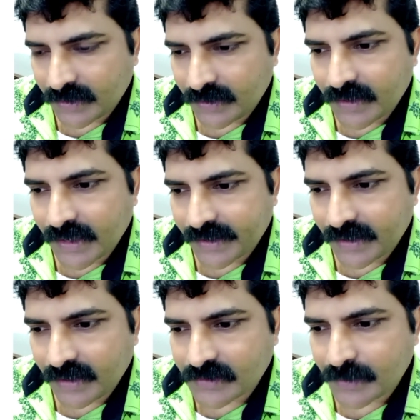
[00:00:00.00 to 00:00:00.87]
ఈ
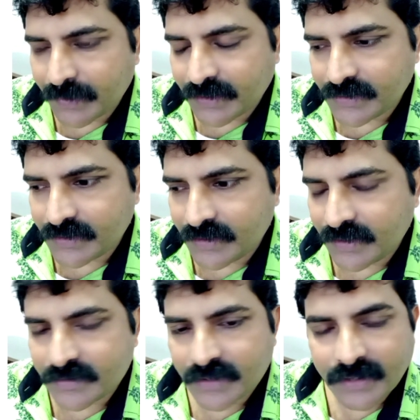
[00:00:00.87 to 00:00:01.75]
ఎలక్ట్రికల్ సంబంధించింది
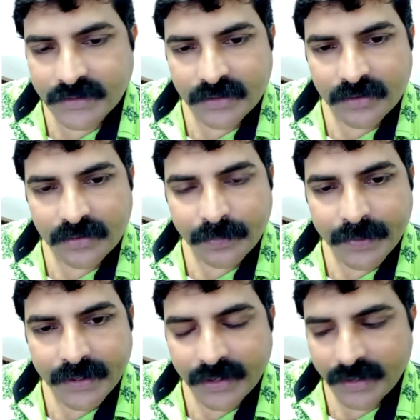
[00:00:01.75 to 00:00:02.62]
ఛార్జింగ్
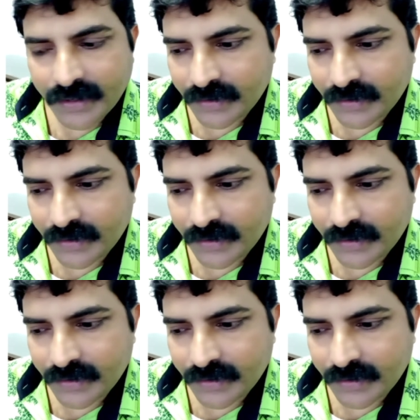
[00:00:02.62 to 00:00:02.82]
పెట్టే